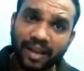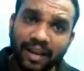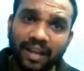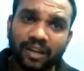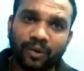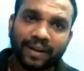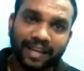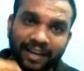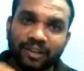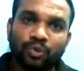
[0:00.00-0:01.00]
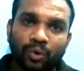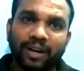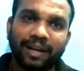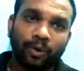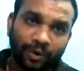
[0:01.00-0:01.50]
கீழே இருக்கிறவங்க என்ன
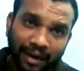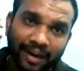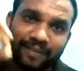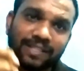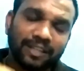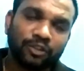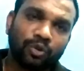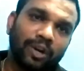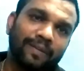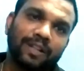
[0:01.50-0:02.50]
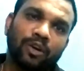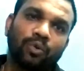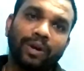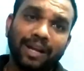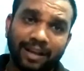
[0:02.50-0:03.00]
சொல்கிறாங்க ஒரு நல்ல விஷயத்த சொல்ல வந்தால்
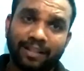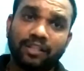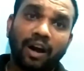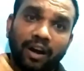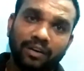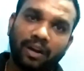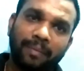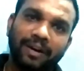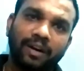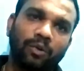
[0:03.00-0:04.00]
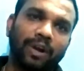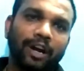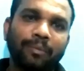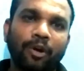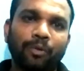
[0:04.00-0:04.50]
கூட தான் அப்படின்ற ஒரு
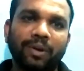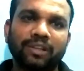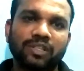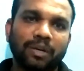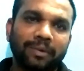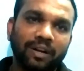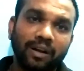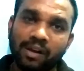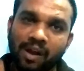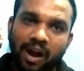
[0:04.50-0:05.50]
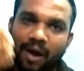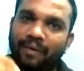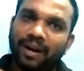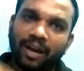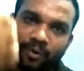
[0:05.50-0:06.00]
அகம்பவம் இருந்துச்சு அப்படின்னா
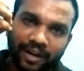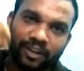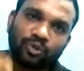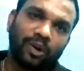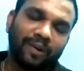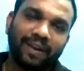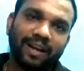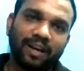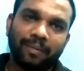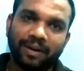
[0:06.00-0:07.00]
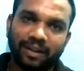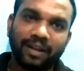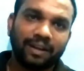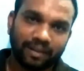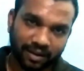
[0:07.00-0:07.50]
அவனால் அவங்க என்ன சொல்ல வராங்க
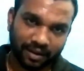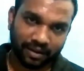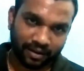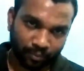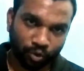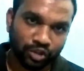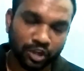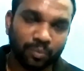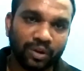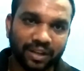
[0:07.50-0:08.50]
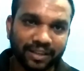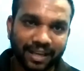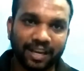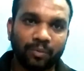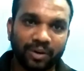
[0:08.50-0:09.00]
அப்படின்றத புரிஞ்சிக்க முடியாது
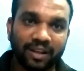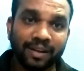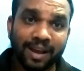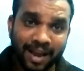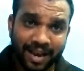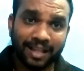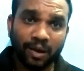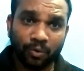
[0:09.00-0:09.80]
கேட்க முடியாது இதை